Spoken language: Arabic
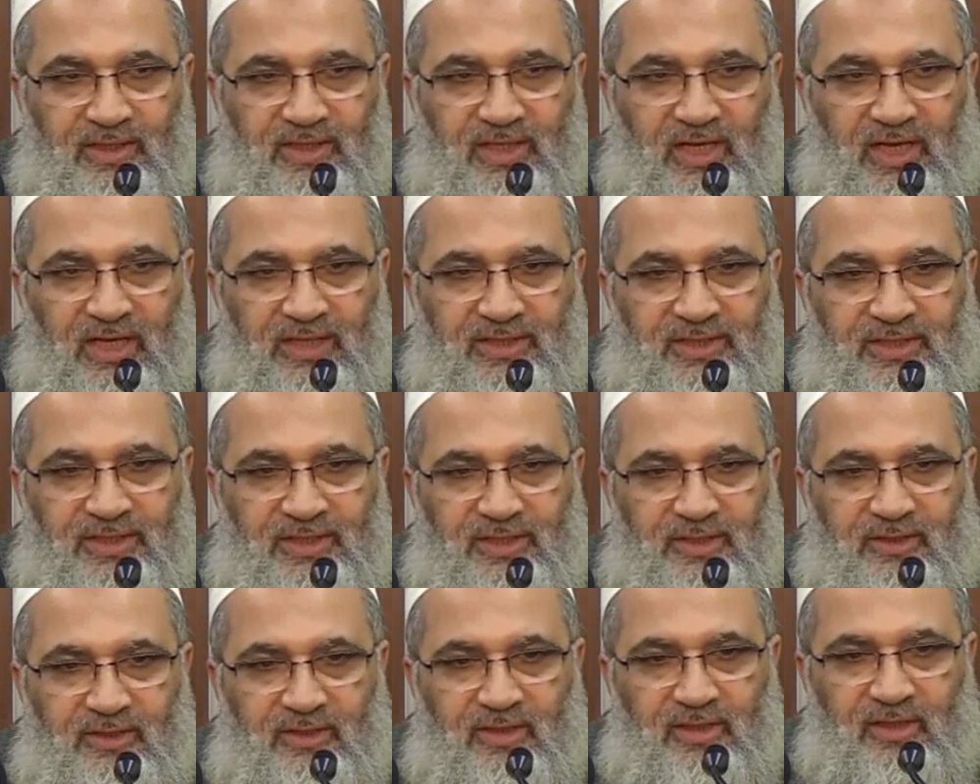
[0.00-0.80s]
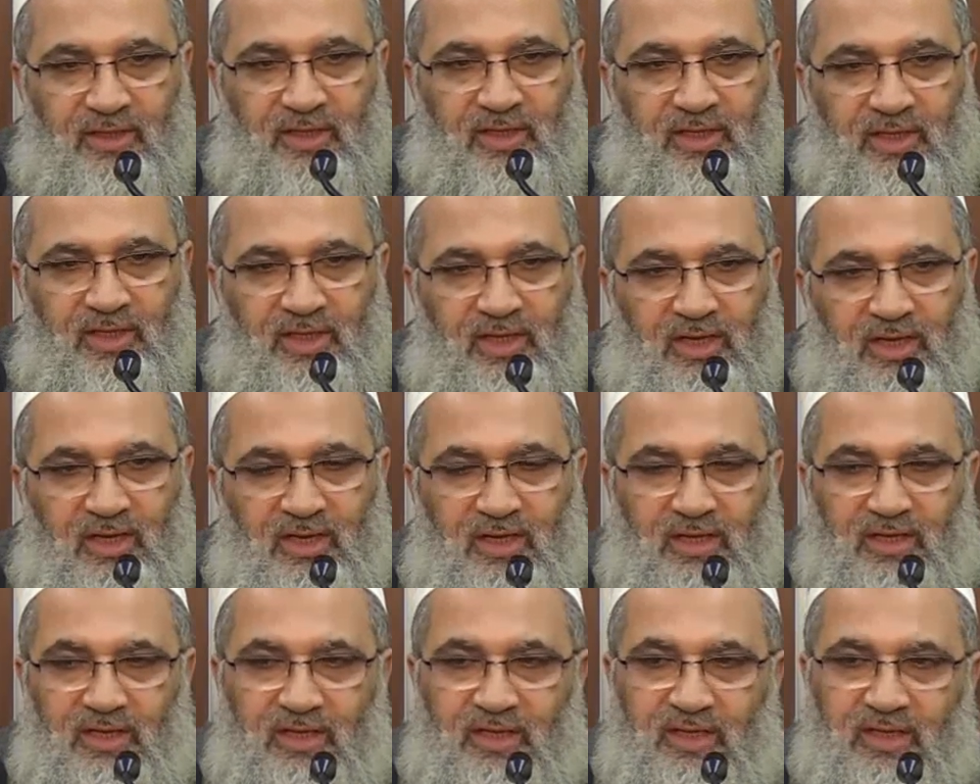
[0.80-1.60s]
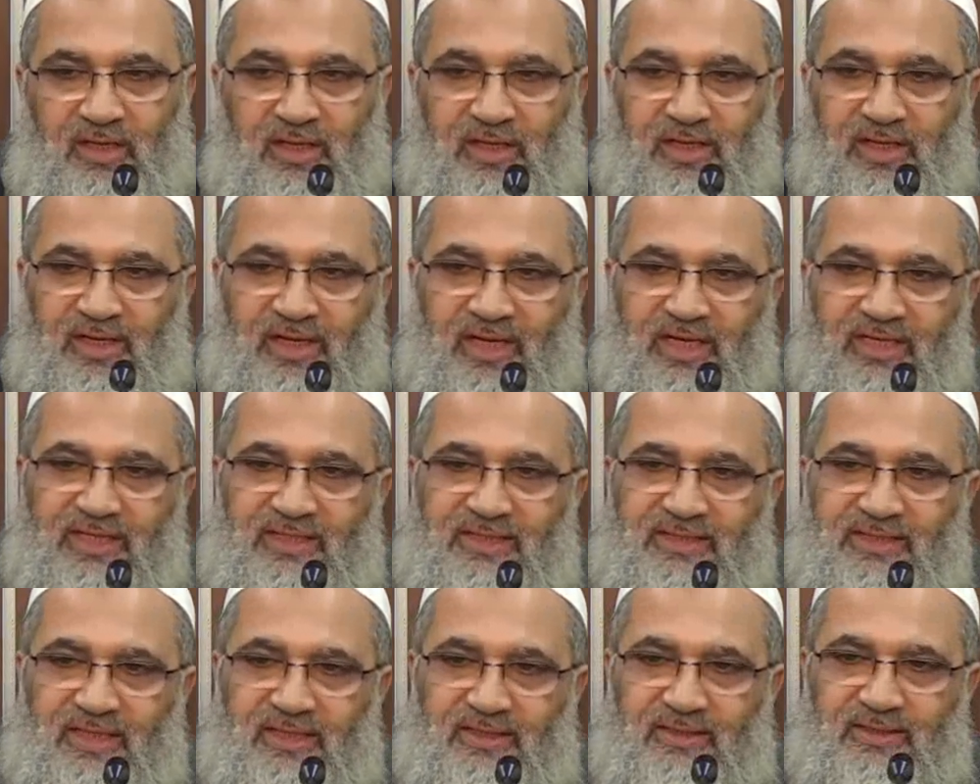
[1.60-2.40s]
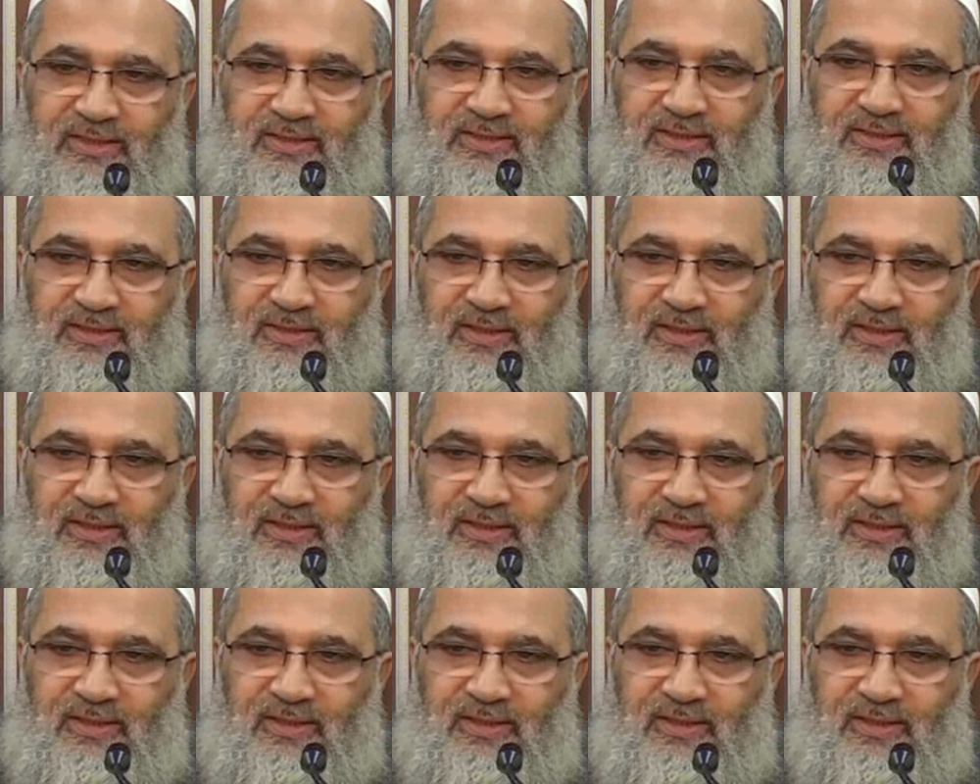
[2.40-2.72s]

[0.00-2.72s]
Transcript: يعني آه، ليست